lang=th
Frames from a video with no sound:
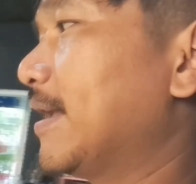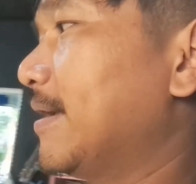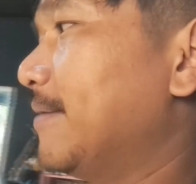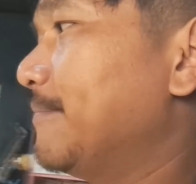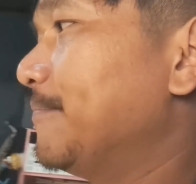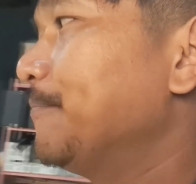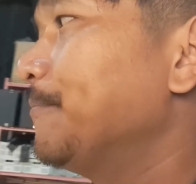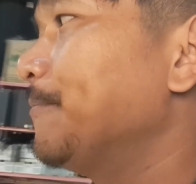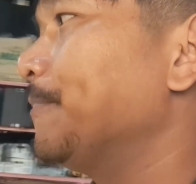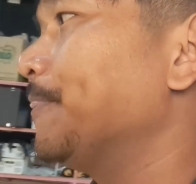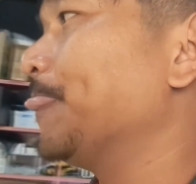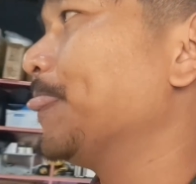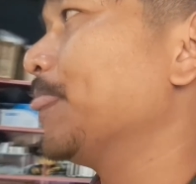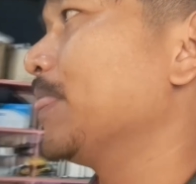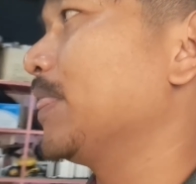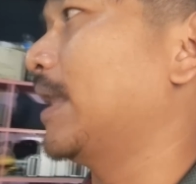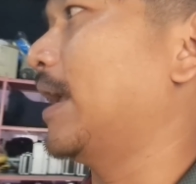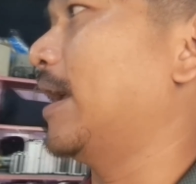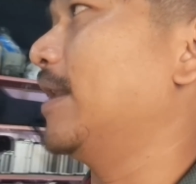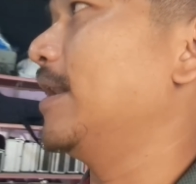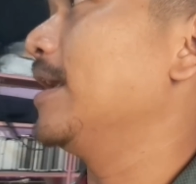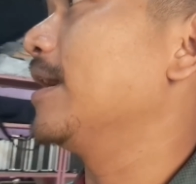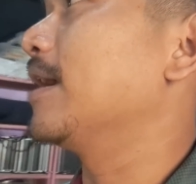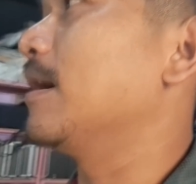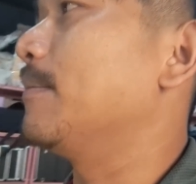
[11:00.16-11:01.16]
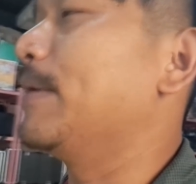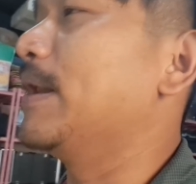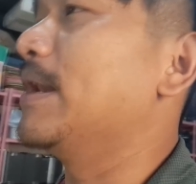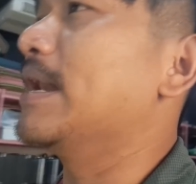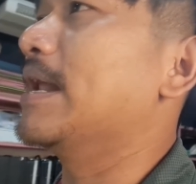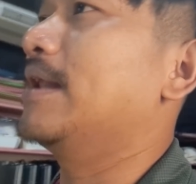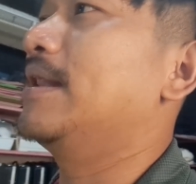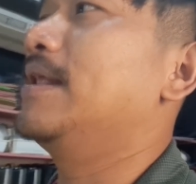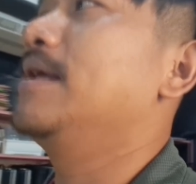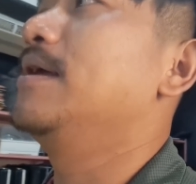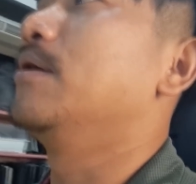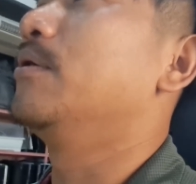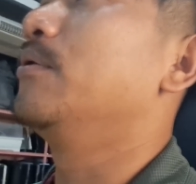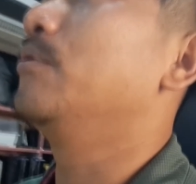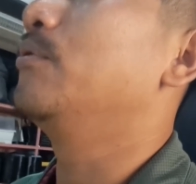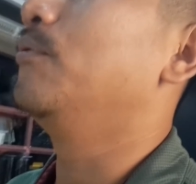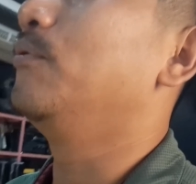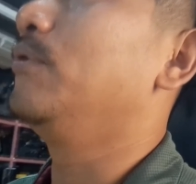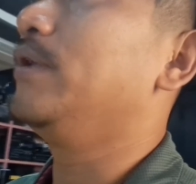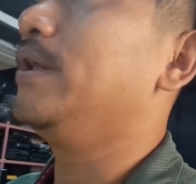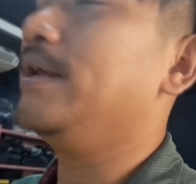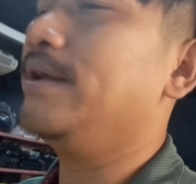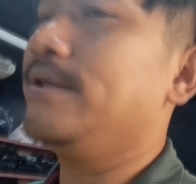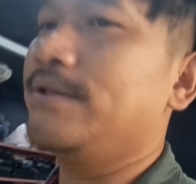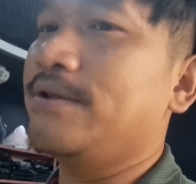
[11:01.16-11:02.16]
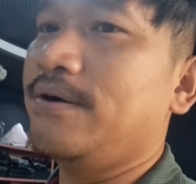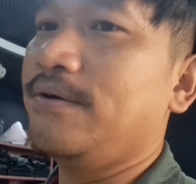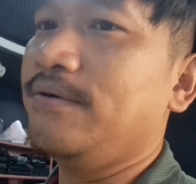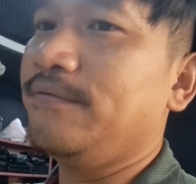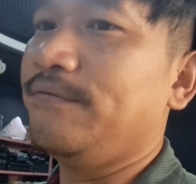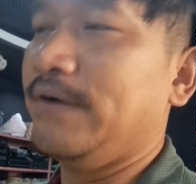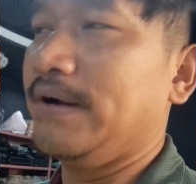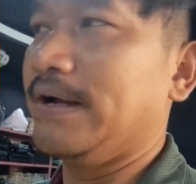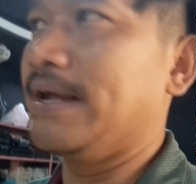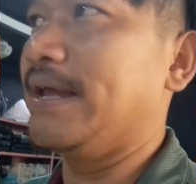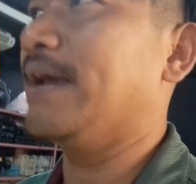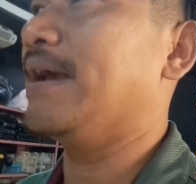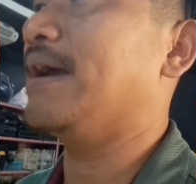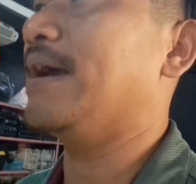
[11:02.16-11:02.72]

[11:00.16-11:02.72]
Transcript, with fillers: นะครับนะนี่ก็เป็นหน้าที่ของครูที่จะต้องฝึกให้